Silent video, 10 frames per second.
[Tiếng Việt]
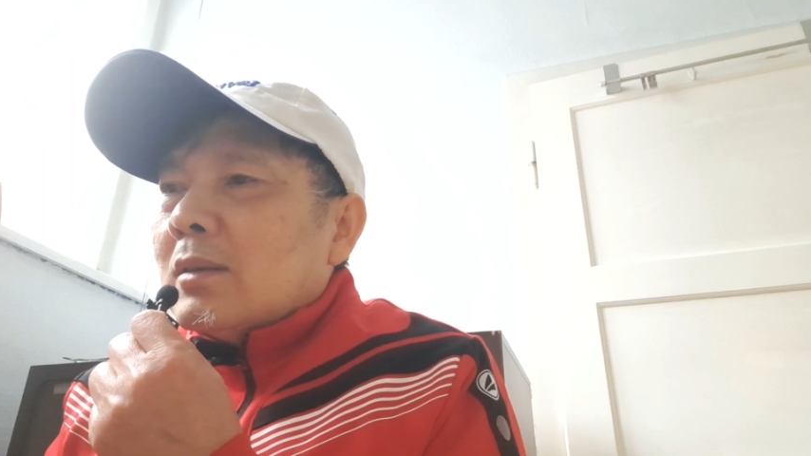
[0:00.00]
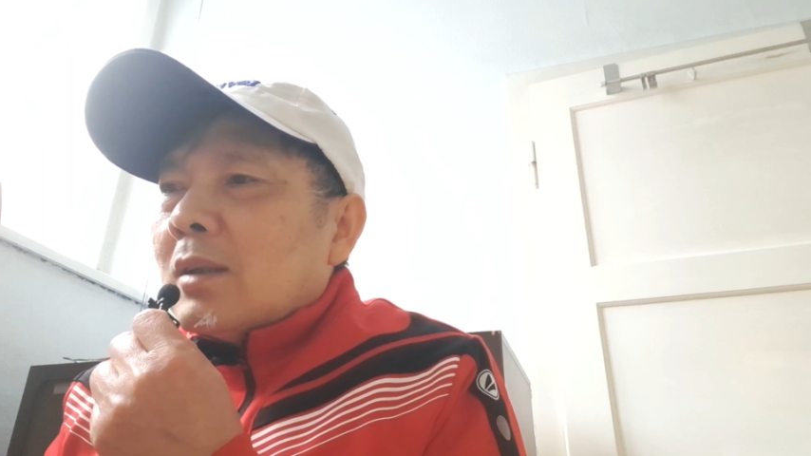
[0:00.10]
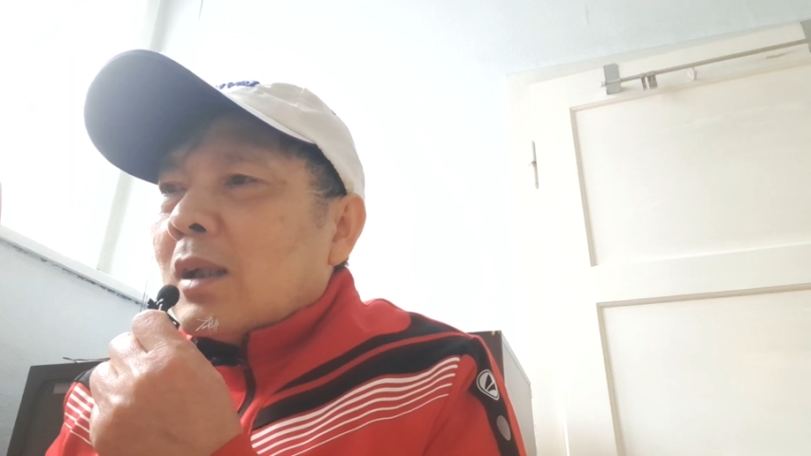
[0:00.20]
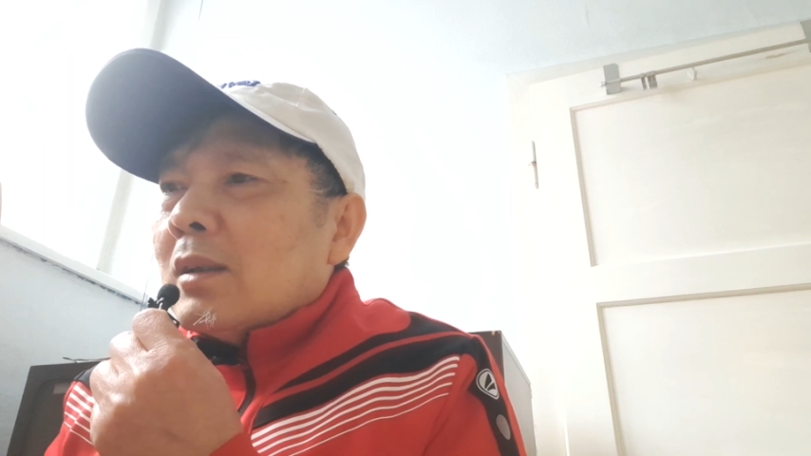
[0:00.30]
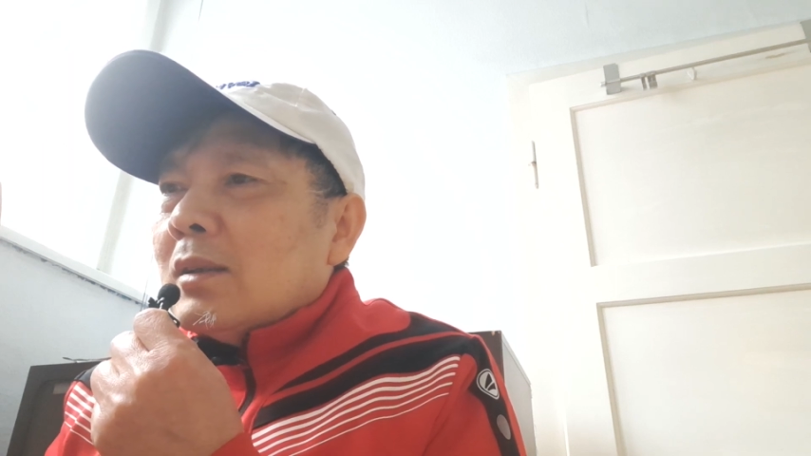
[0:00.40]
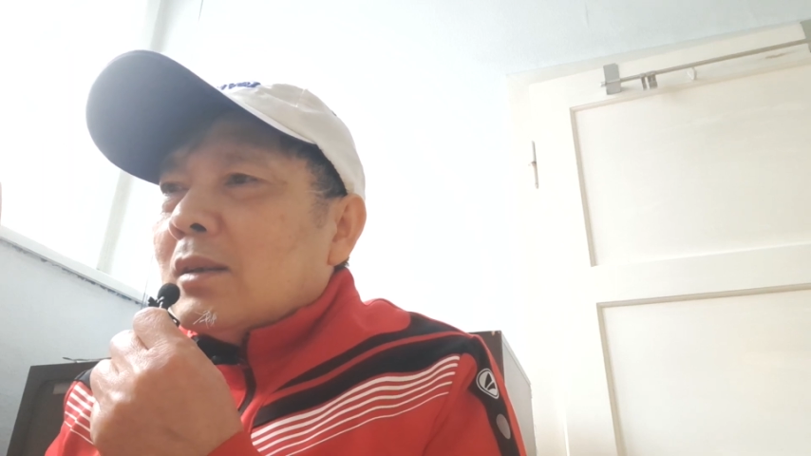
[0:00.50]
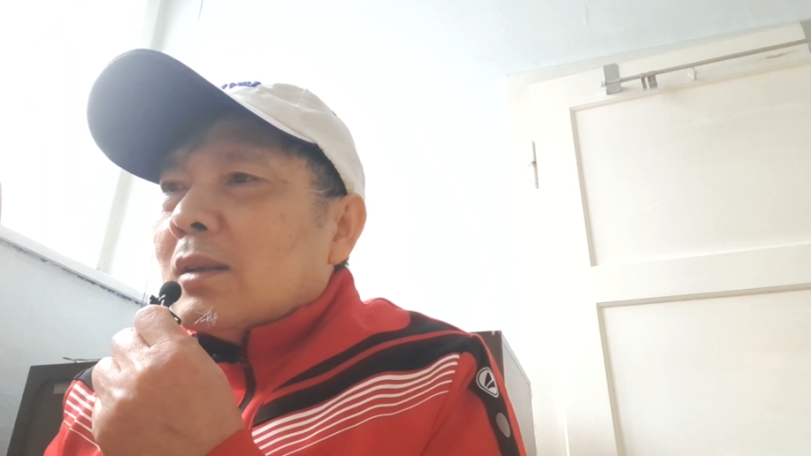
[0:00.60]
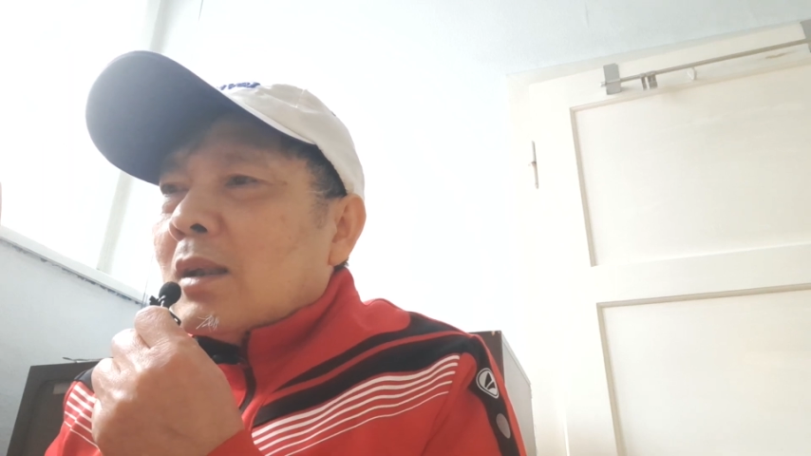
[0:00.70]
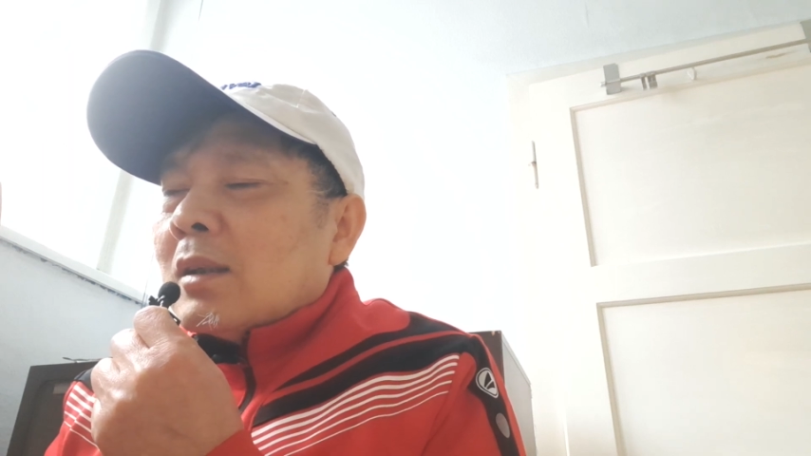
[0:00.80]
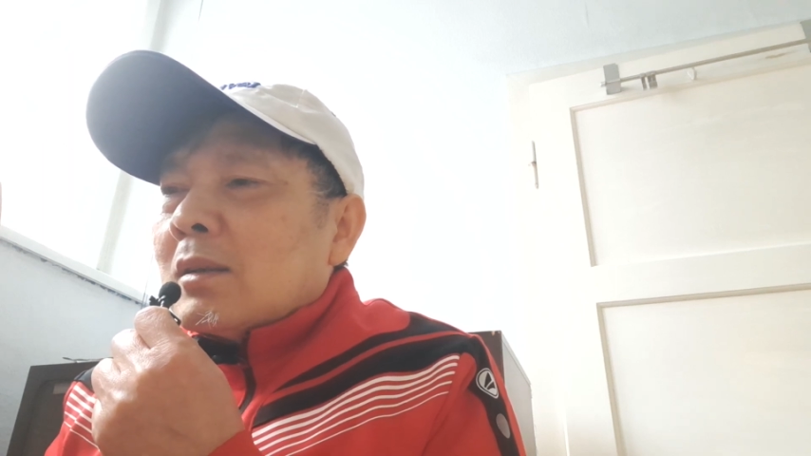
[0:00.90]
đó. À,
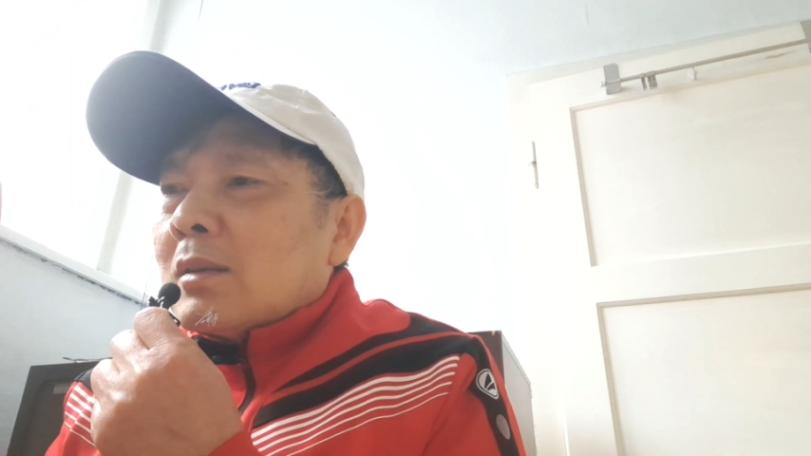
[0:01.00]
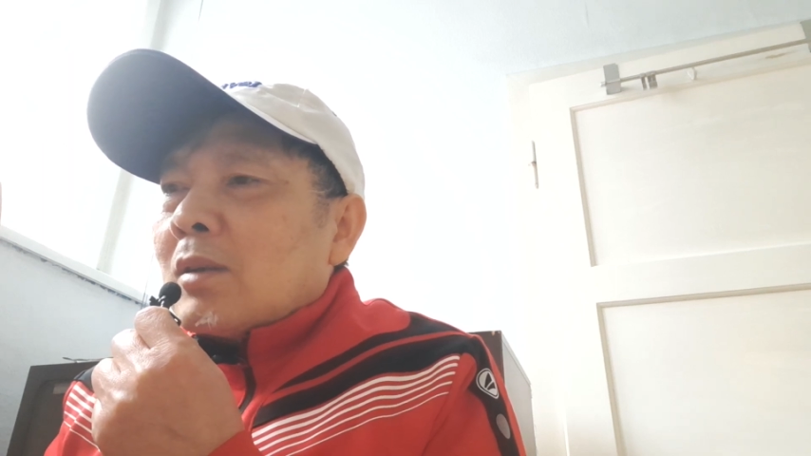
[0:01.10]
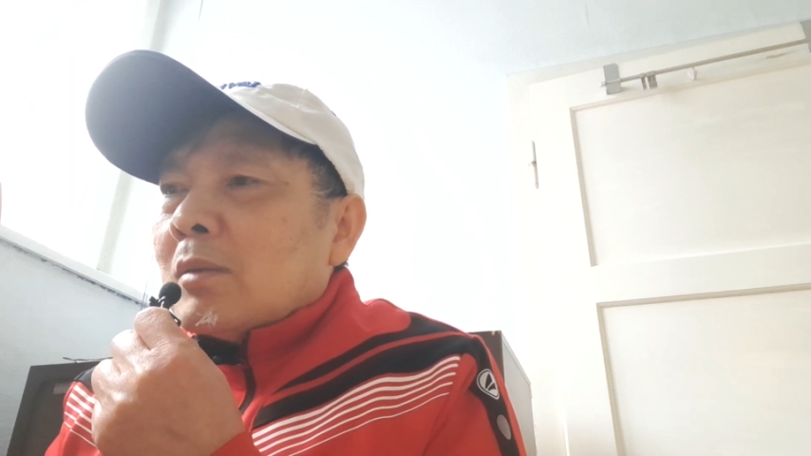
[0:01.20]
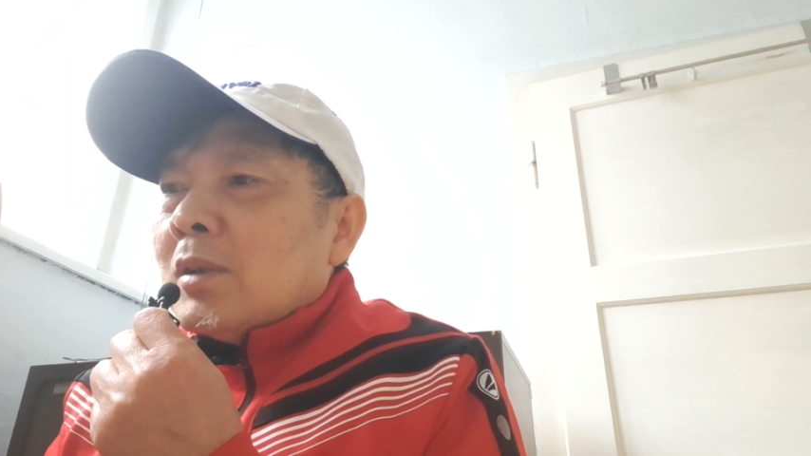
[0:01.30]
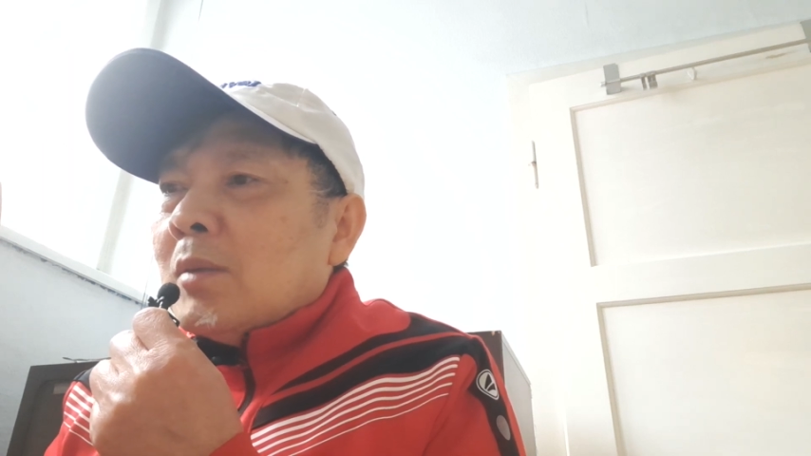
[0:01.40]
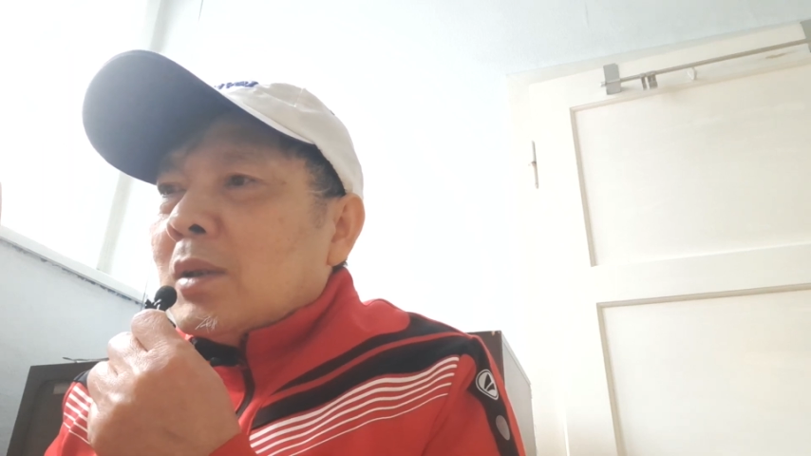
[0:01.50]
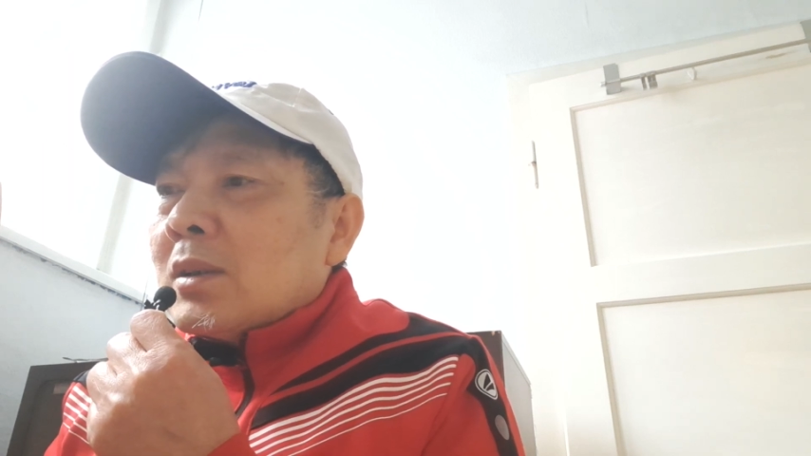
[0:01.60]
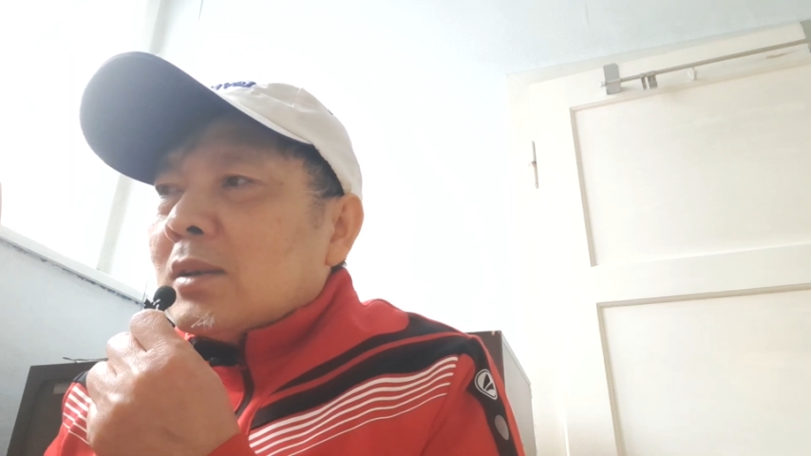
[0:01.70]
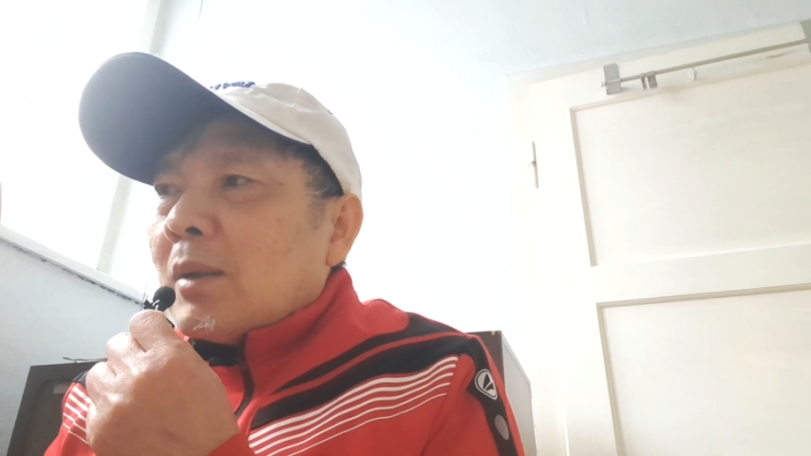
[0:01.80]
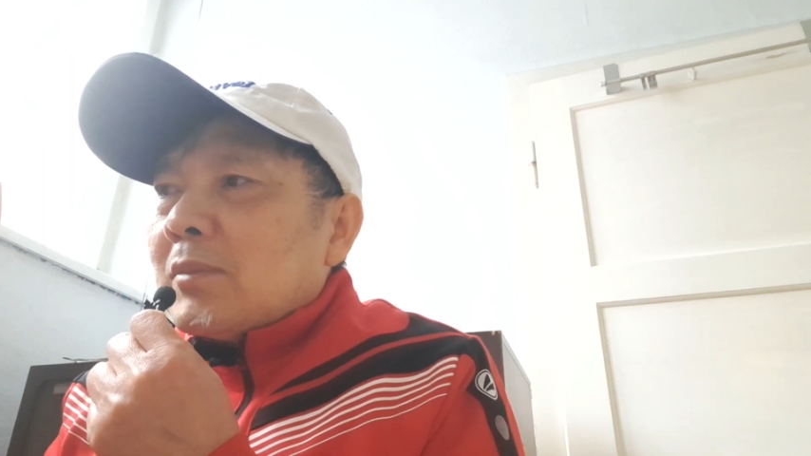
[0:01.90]
ờ, còn nếu mình
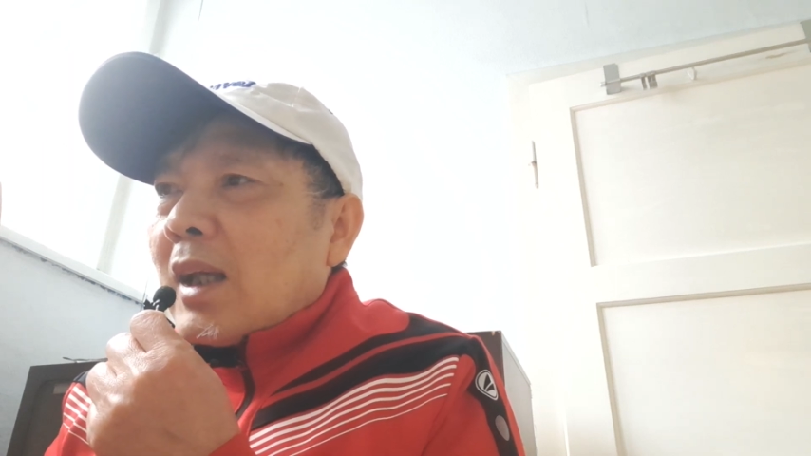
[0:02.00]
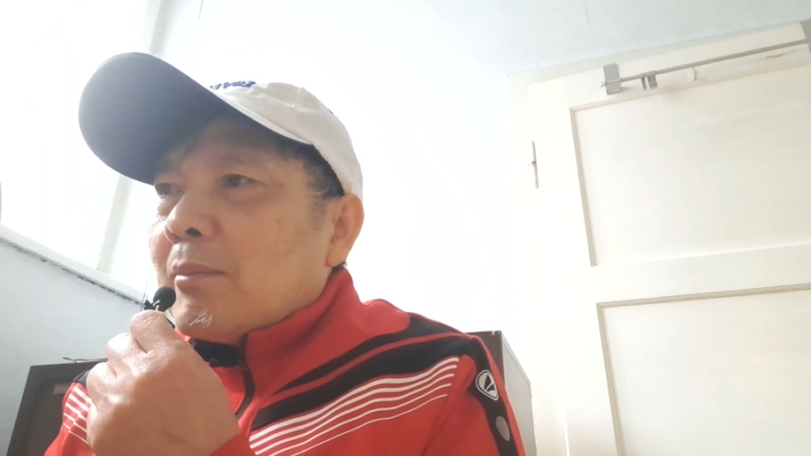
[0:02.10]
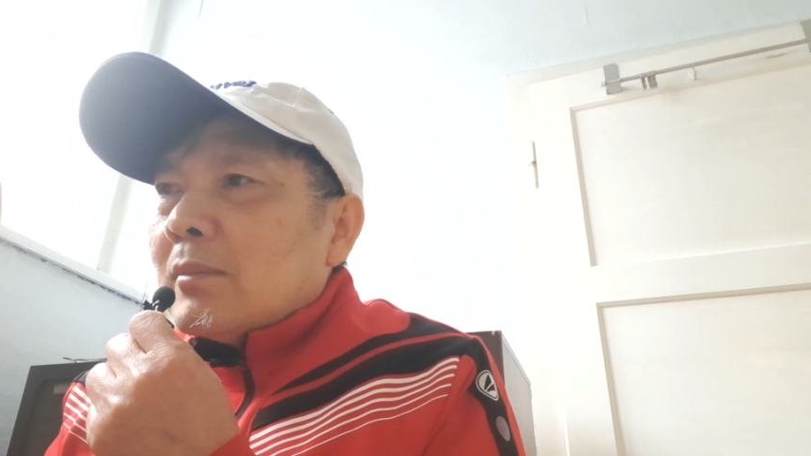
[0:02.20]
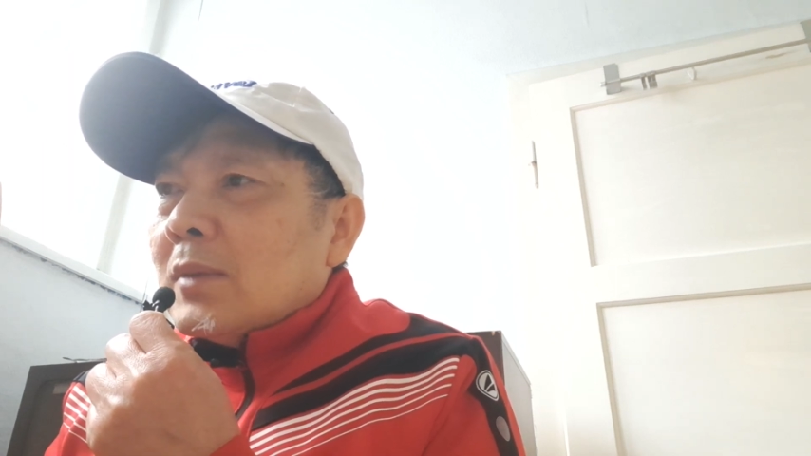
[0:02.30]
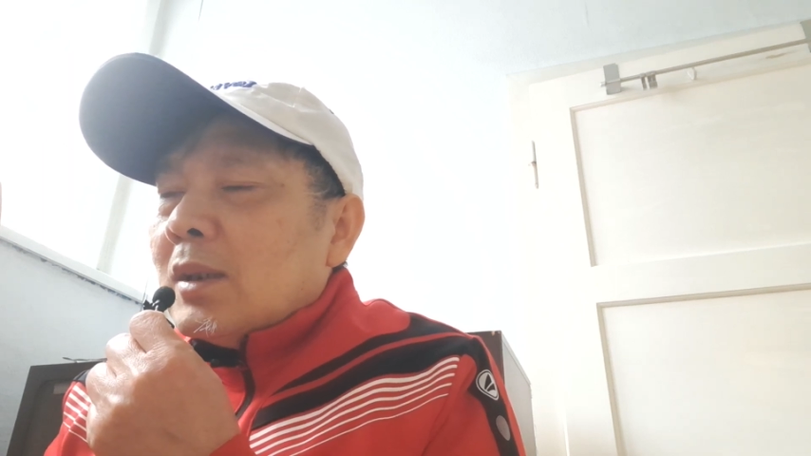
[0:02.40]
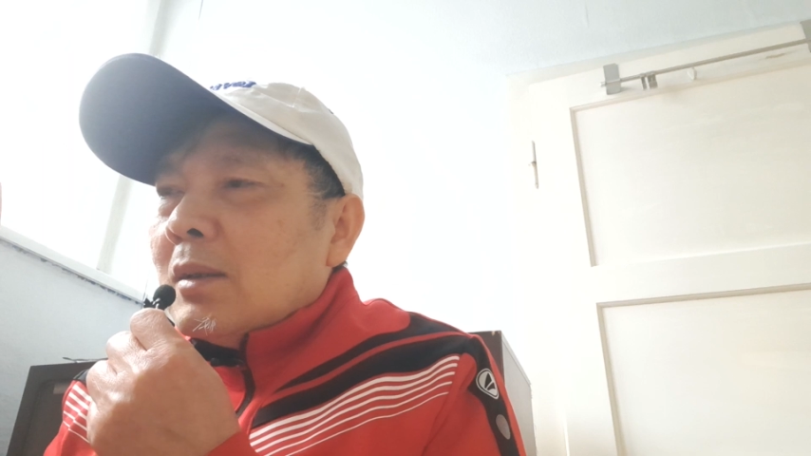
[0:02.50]
cứ chăm chăm